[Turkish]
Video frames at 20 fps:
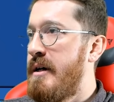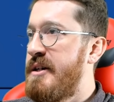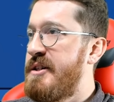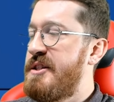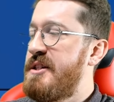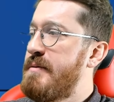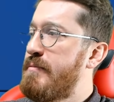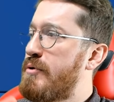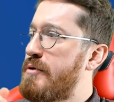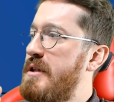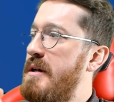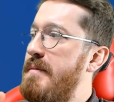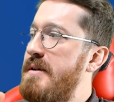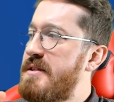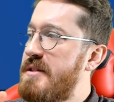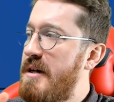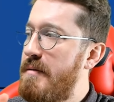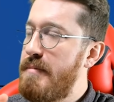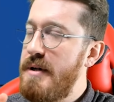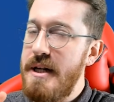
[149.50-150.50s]
Şimdi burada
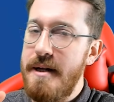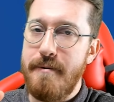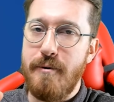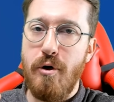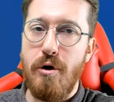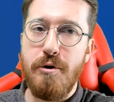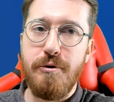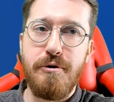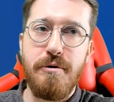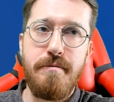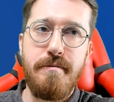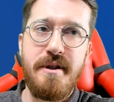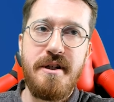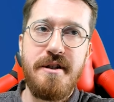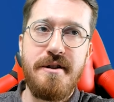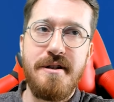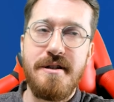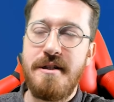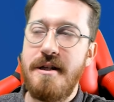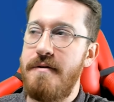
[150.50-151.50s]
mesela benim koltuğum
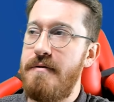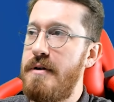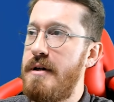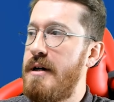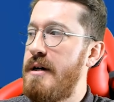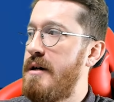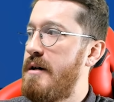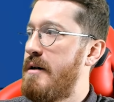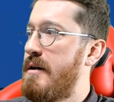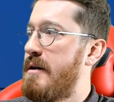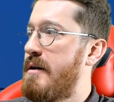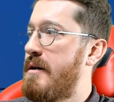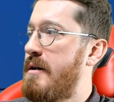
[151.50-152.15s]
birinci seviye.